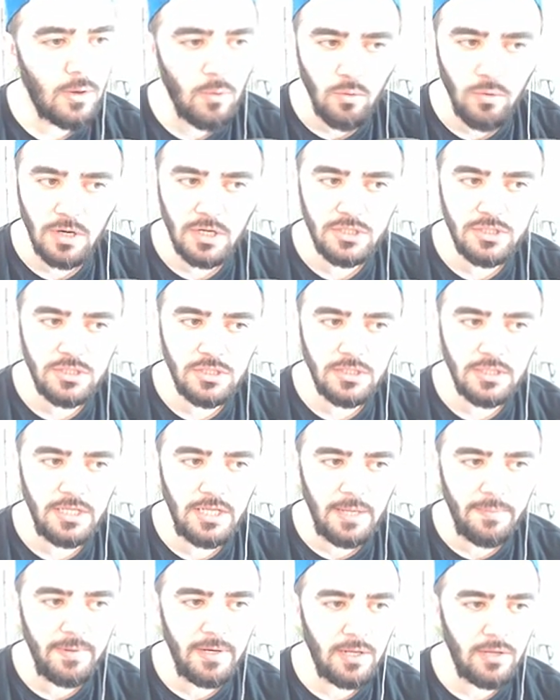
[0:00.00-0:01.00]
ne uğraştırdı
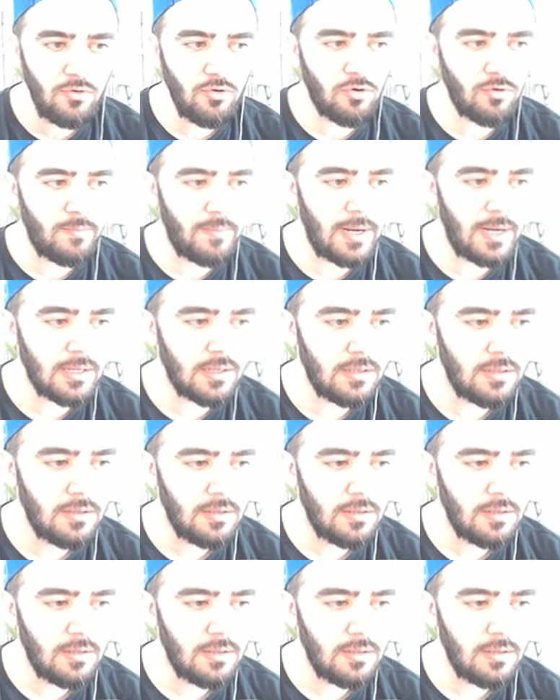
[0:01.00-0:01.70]
yemin ediyorum bak.